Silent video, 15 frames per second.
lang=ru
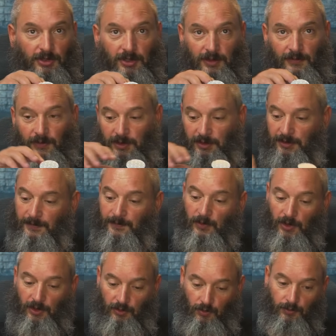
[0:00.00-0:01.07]
открывает
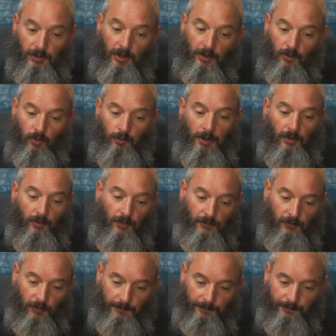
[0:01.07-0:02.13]
эту
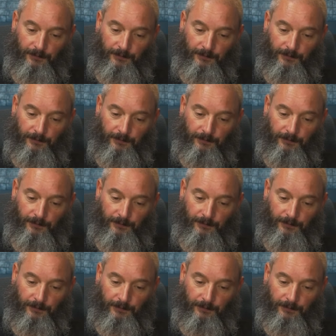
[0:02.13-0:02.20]
упаковку.